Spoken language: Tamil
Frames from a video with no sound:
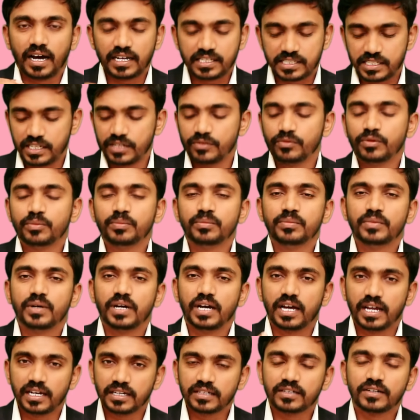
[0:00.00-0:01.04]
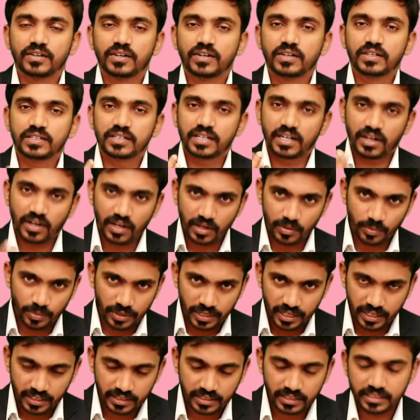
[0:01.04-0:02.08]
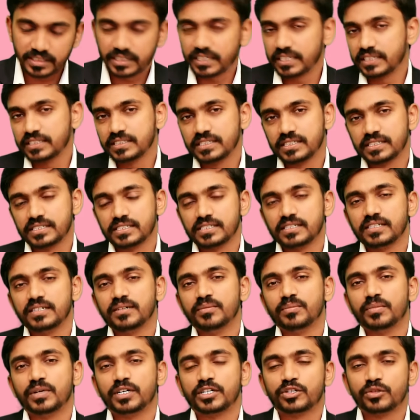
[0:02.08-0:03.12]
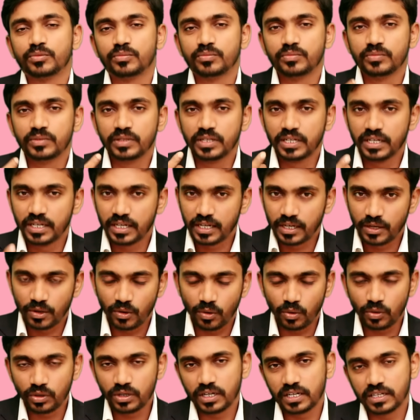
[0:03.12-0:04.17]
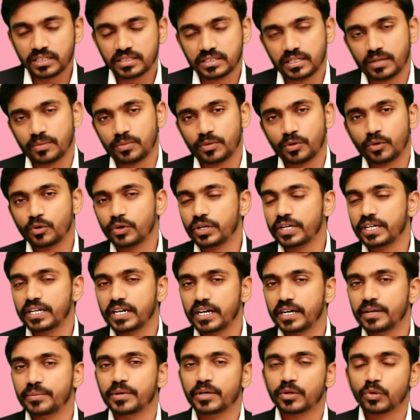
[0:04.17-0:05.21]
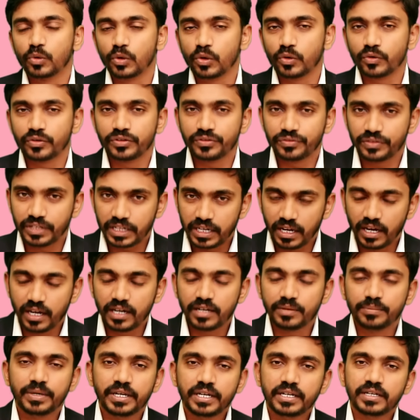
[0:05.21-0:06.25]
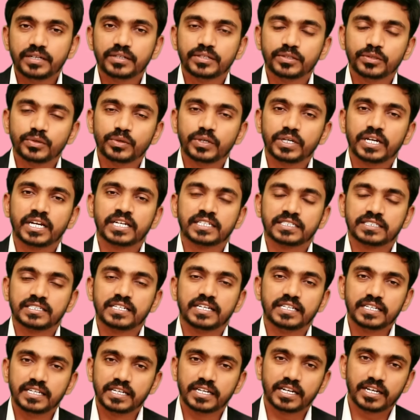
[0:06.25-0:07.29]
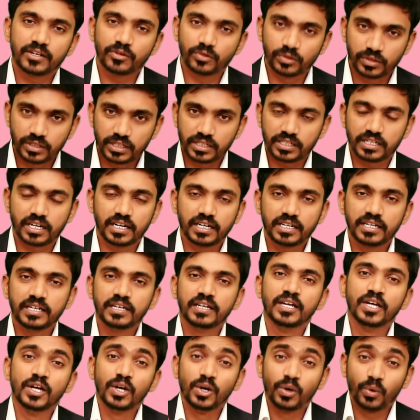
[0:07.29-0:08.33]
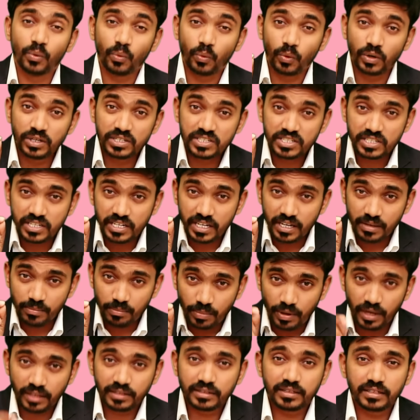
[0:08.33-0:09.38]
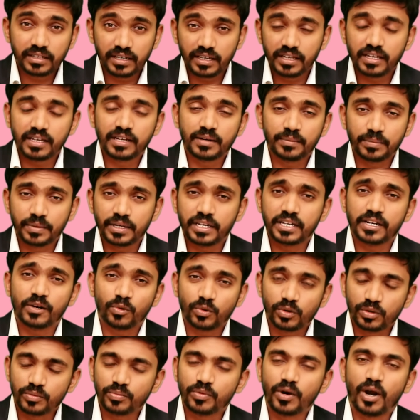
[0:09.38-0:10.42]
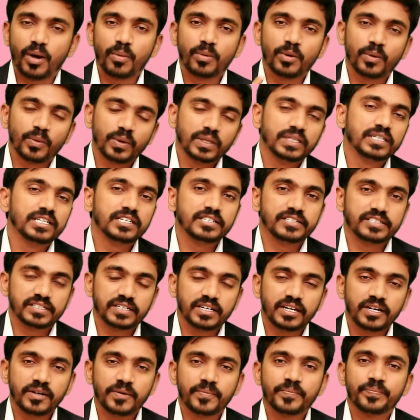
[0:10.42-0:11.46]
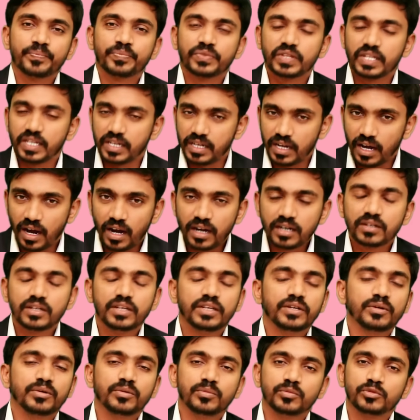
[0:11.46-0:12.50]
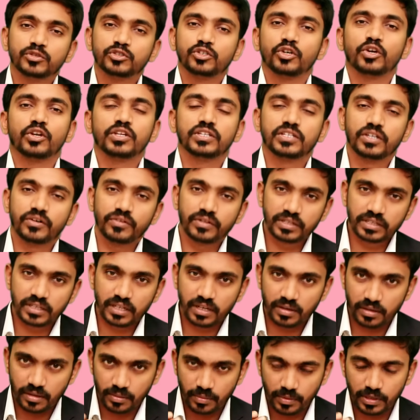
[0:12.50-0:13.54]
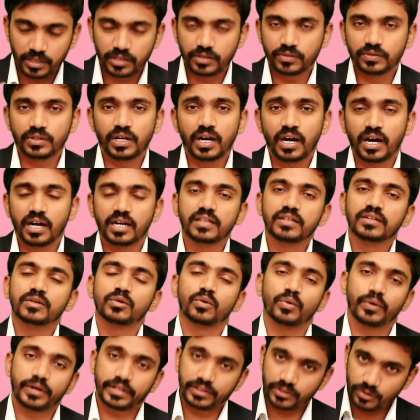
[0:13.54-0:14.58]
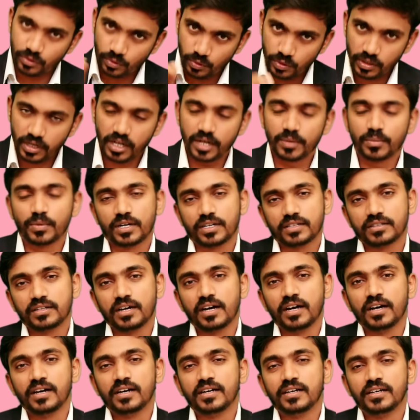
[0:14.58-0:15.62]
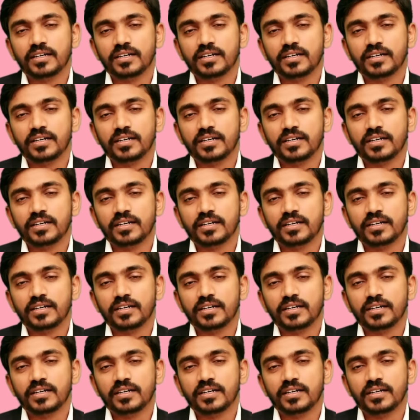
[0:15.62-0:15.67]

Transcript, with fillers: அசைவம் ஆல்கஹால் கார்பனேட்டட் ட்ரிங்க்ஸ் மற்றும் ஹோட்டலில் சாப்பிடக்கூடிய ரெடிமேட் உணவு இவை நாலுமே யூரிக் ஆசிட் அதிகரிக்கும்ன்றதுனால ஒன்ஸ் நீங்கள் பார்த்துட்டீங்க அப்படின்னா உங்களுக்கு ப்ராப்ளம் வந்துடுச்சுன்னா இந்த நான்கையும் முற்றிலும் தவிர்த்தால் மட்டும்தான் அல்லது குறைத்து கொண்டால் மட்டும்தான்